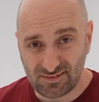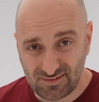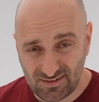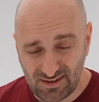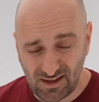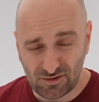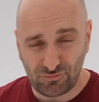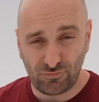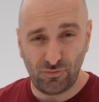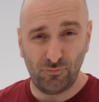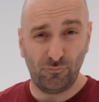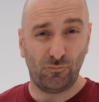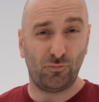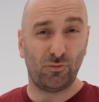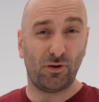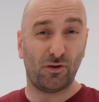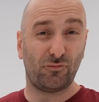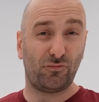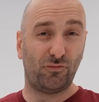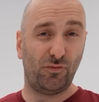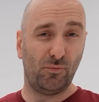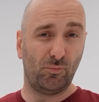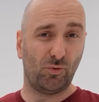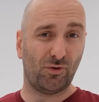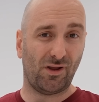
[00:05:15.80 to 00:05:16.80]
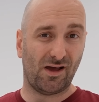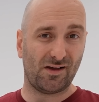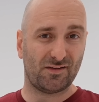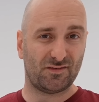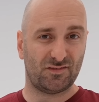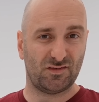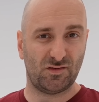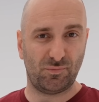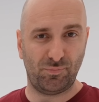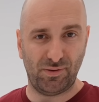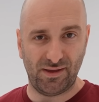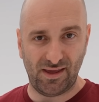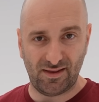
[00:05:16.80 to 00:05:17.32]
GT hat
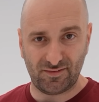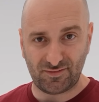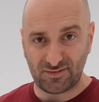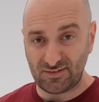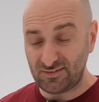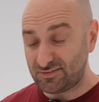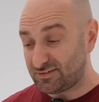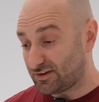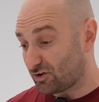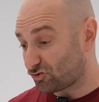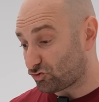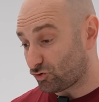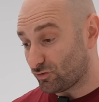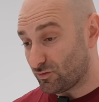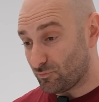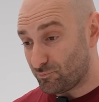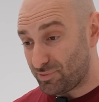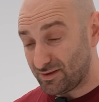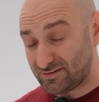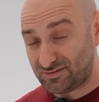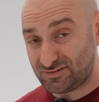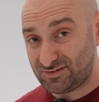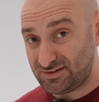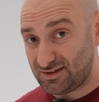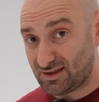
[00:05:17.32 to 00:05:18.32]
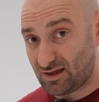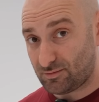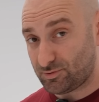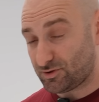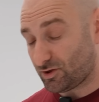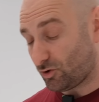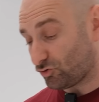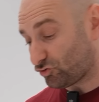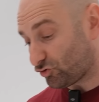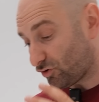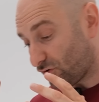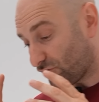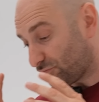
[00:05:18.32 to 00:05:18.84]
585 PS, ist ja schon eine Bestie, habe
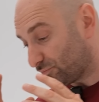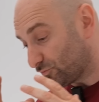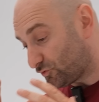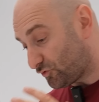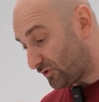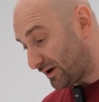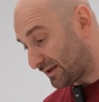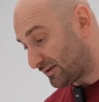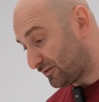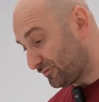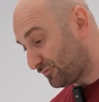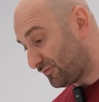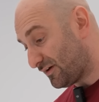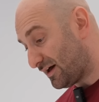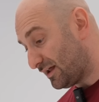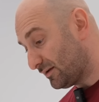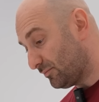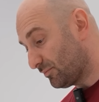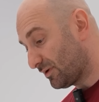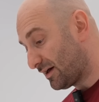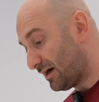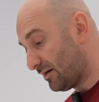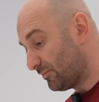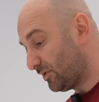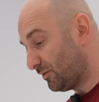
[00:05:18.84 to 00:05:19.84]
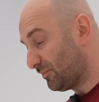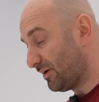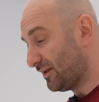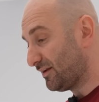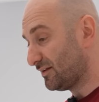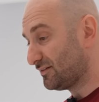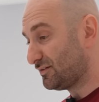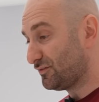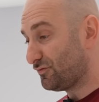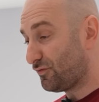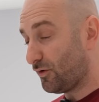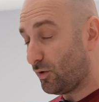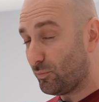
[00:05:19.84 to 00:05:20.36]
ich auch schon auf dem Track gefahren im Rahmen
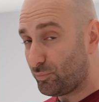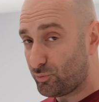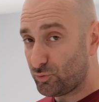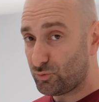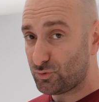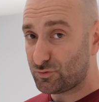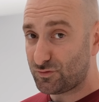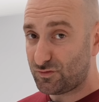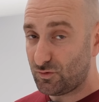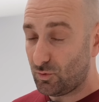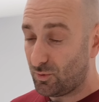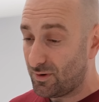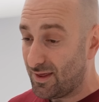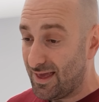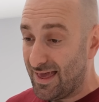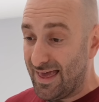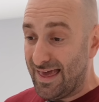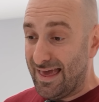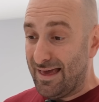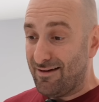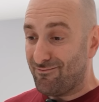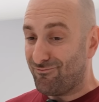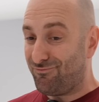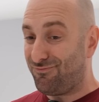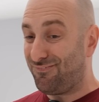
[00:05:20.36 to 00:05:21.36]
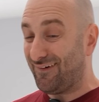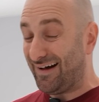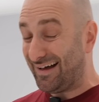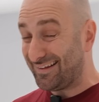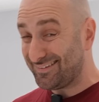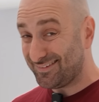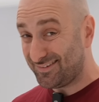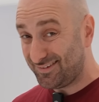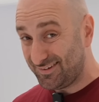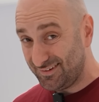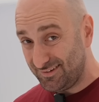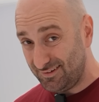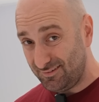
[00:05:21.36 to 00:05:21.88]
meiner TV-Produktion.
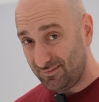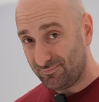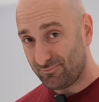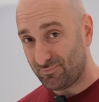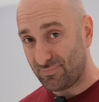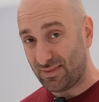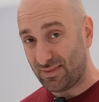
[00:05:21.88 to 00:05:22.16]
Wahnsinn,